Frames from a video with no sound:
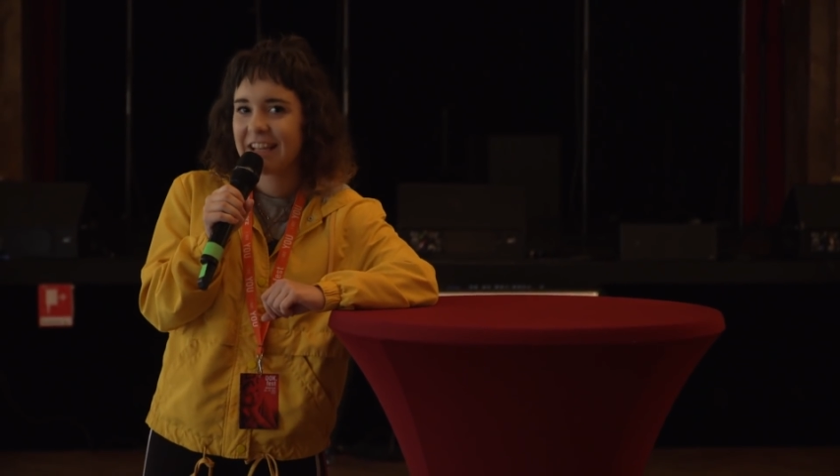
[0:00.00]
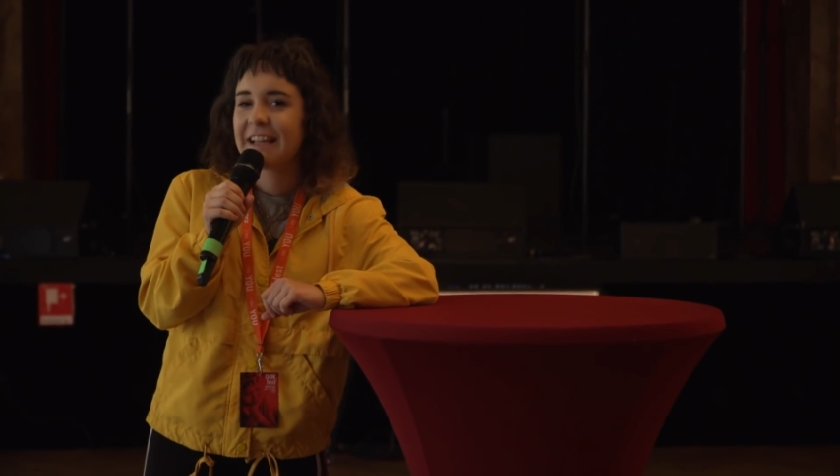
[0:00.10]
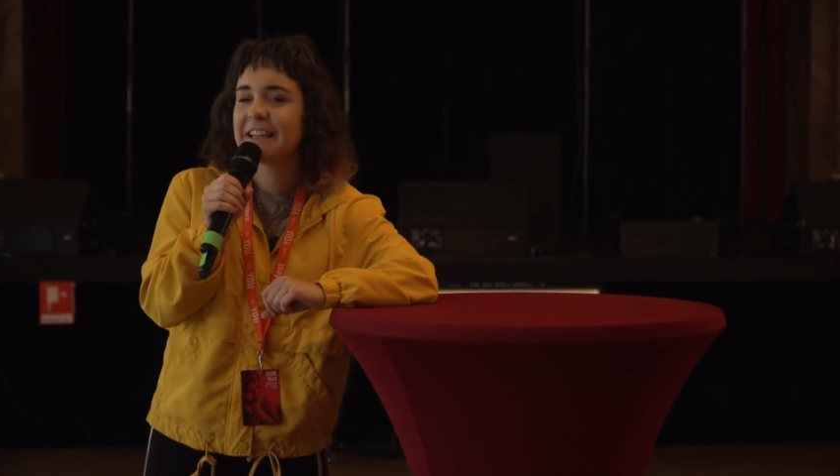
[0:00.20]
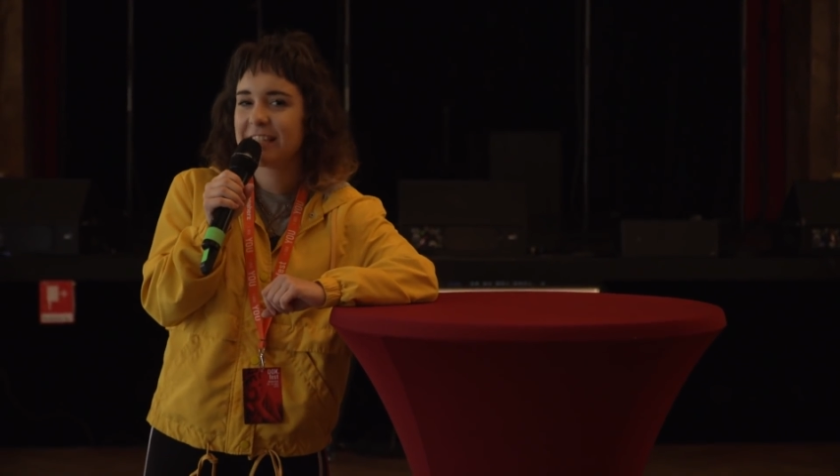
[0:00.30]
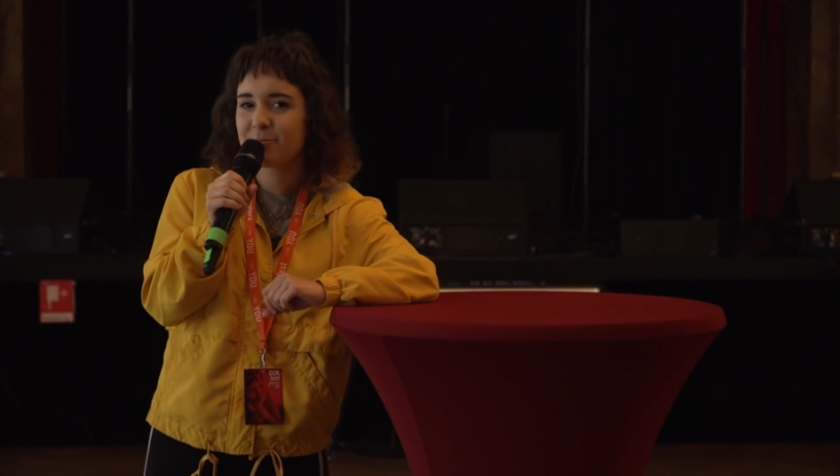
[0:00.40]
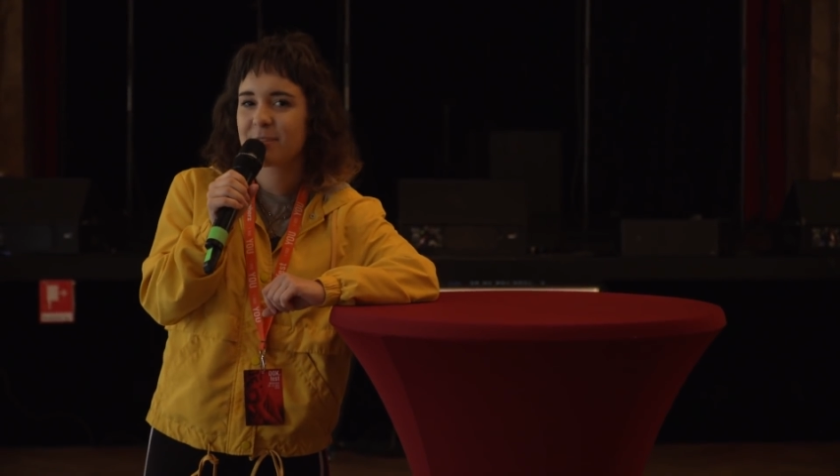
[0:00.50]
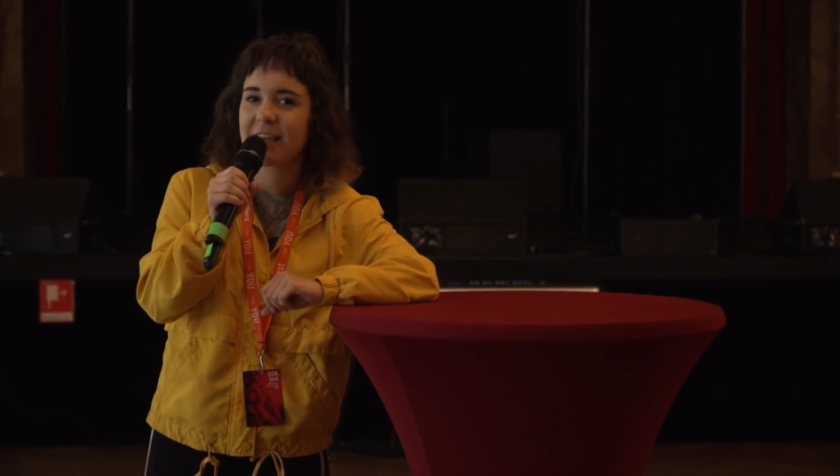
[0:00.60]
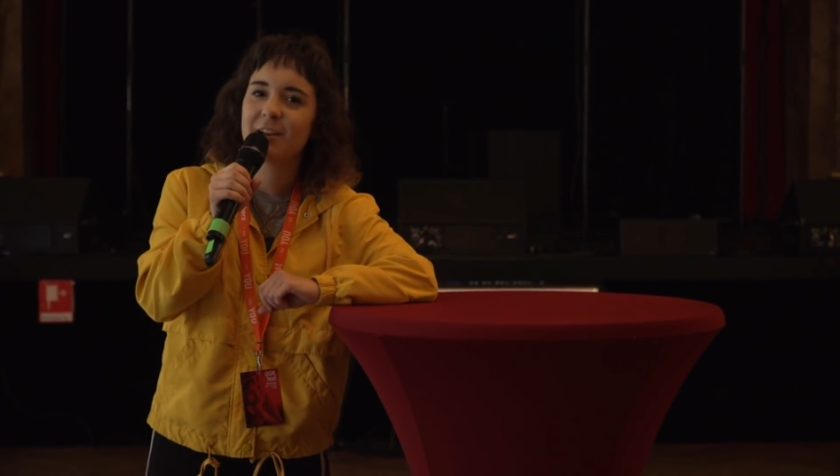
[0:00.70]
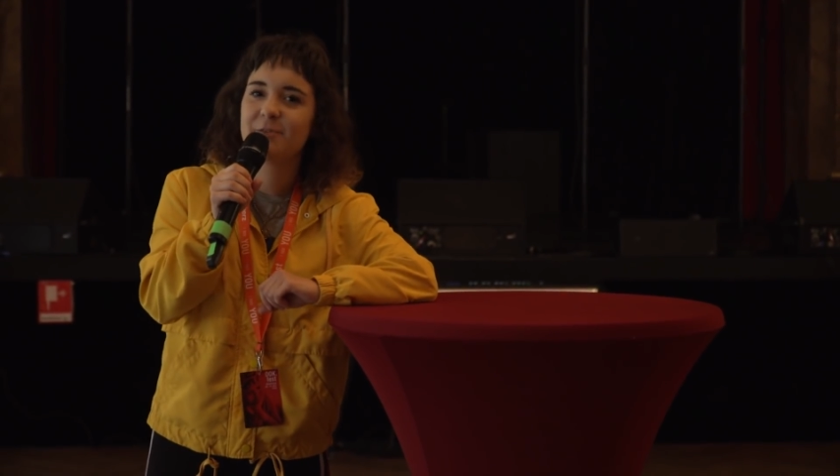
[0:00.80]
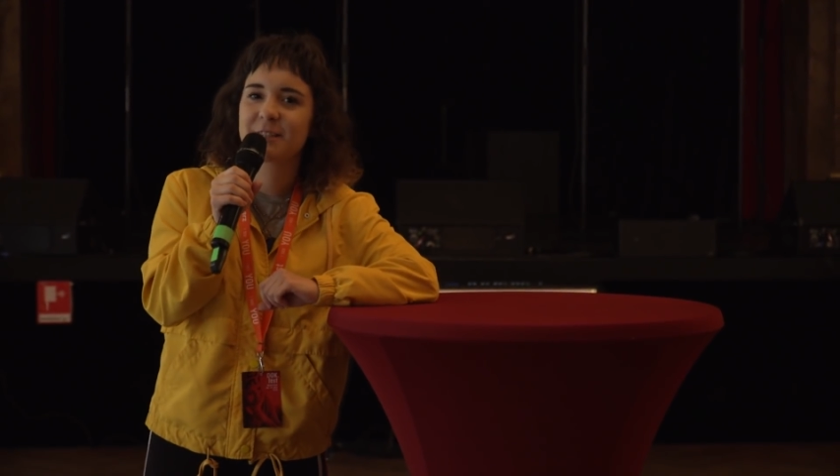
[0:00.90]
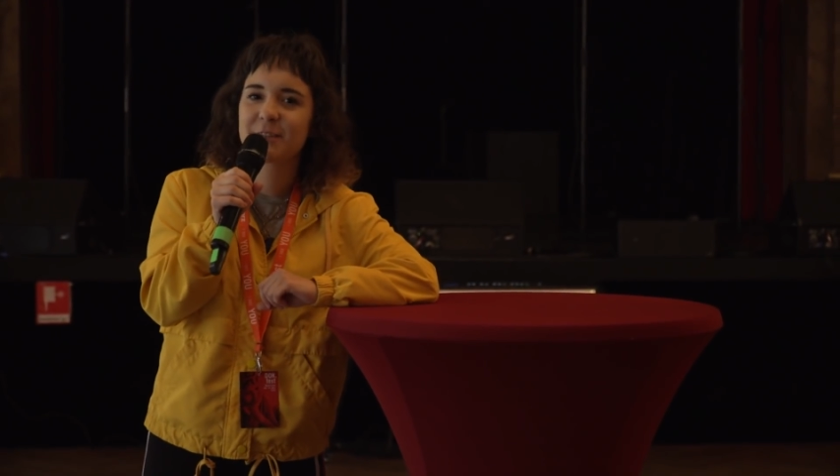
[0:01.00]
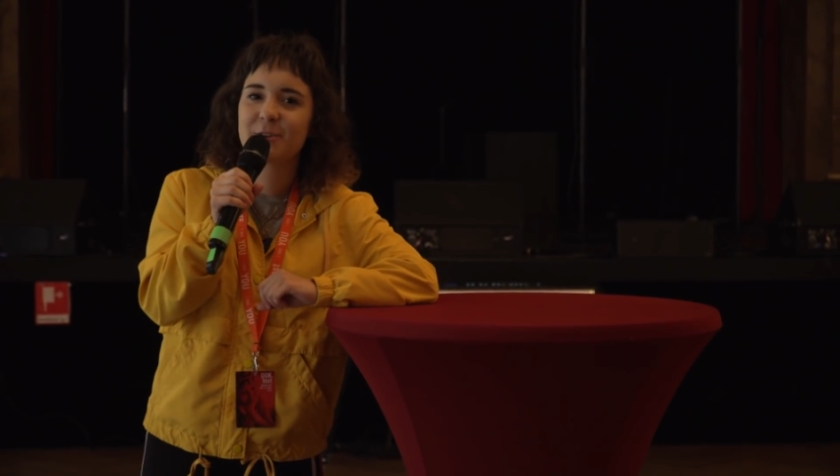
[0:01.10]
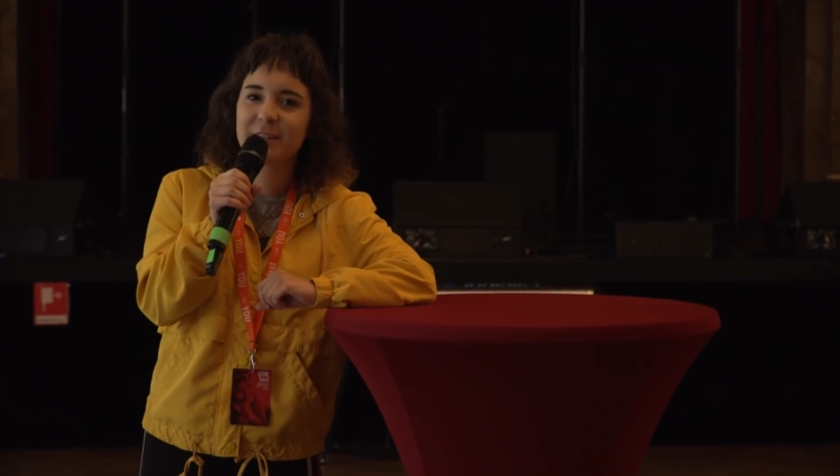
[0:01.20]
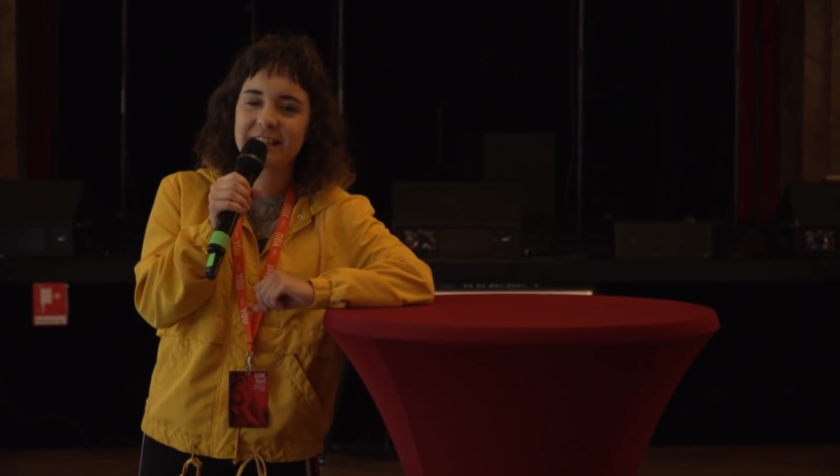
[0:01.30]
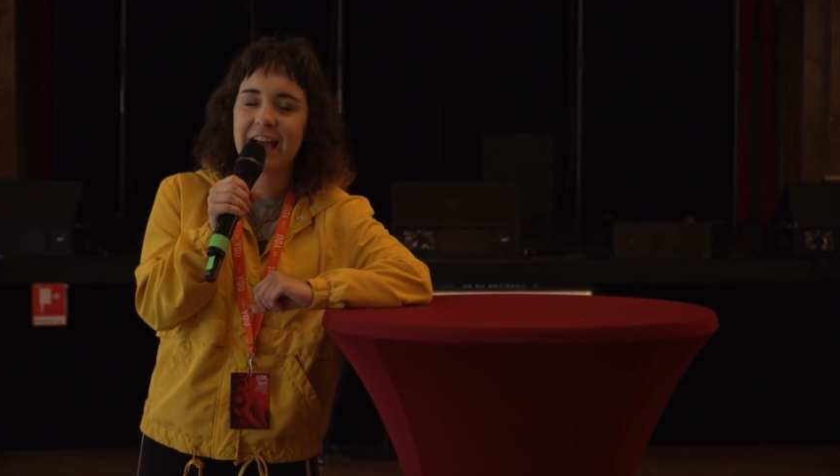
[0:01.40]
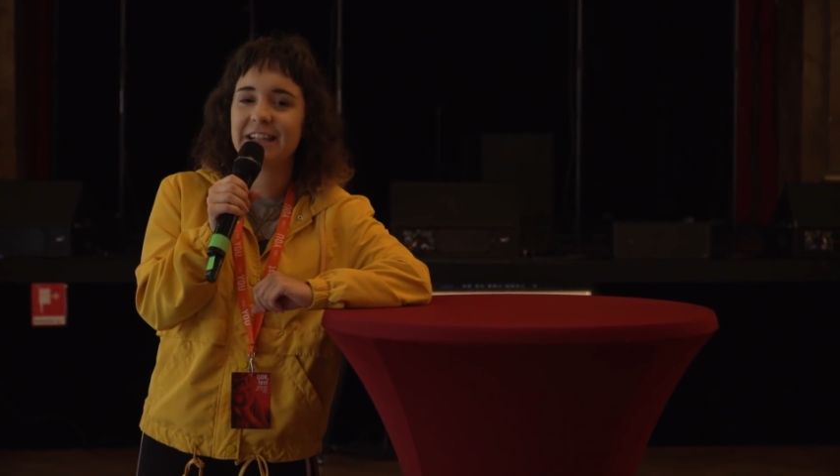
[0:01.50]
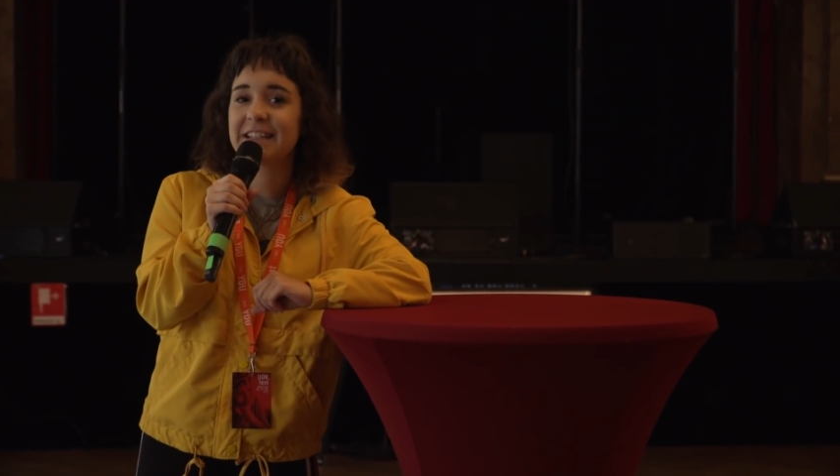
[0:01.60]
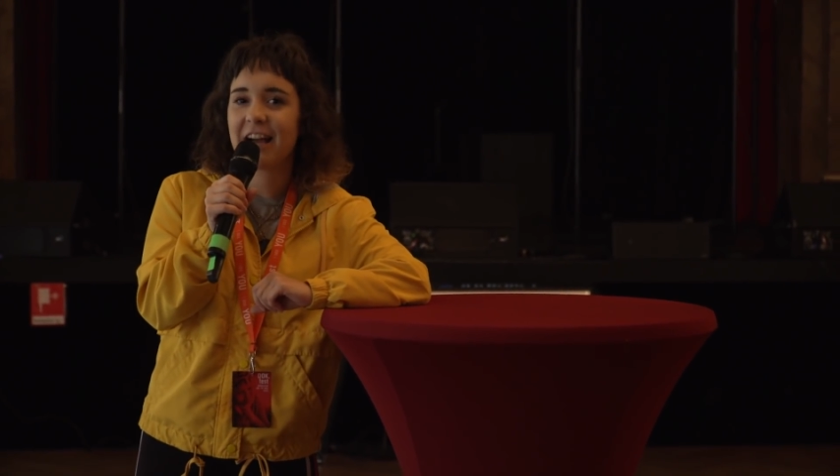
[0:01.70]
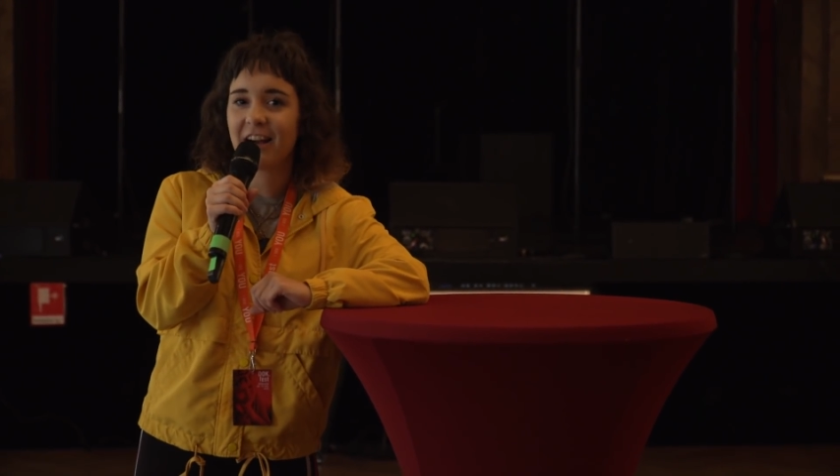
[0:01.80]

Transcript: In diesem Saal wird in Kürze eine der